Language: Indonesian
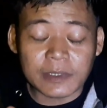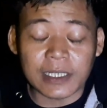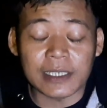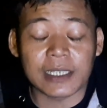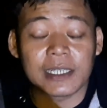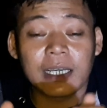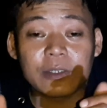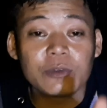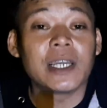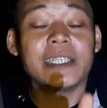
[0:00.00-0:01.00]

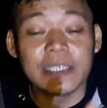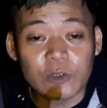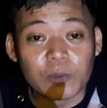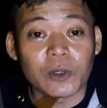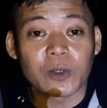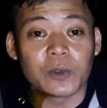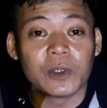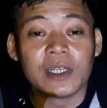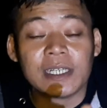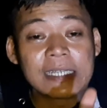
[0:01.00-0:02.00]
ternyata juga jitu broku
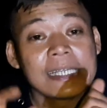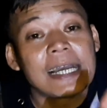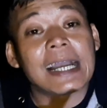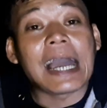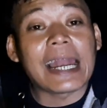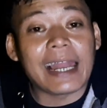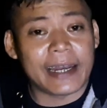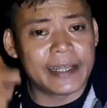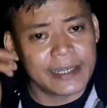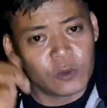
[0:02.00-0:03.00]
tidak
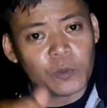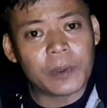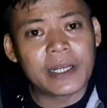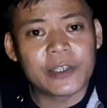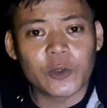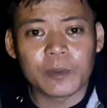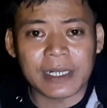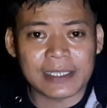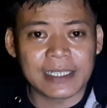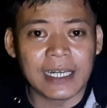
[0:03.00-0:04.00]
kalah dengan umpan nyong
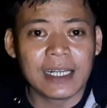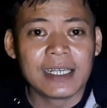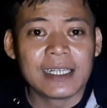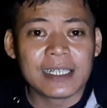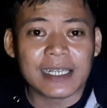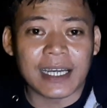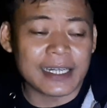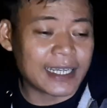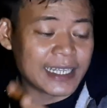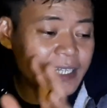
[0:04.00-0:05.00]
marsil
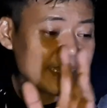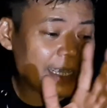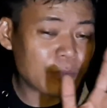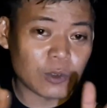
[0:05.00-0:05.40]
nah dan ini dia